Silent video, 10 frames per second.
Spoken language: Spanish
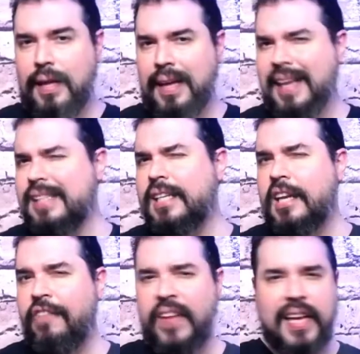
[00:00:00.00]
¿Qué
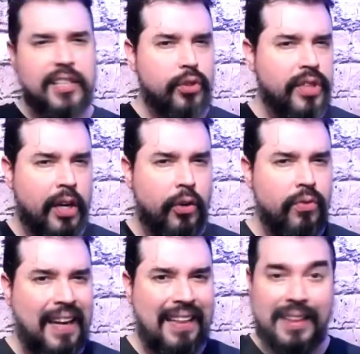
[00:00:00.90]
significa soñar con un
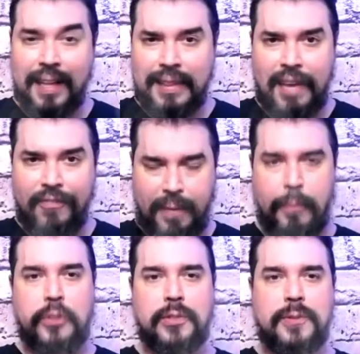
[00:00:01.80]
cantante famoso?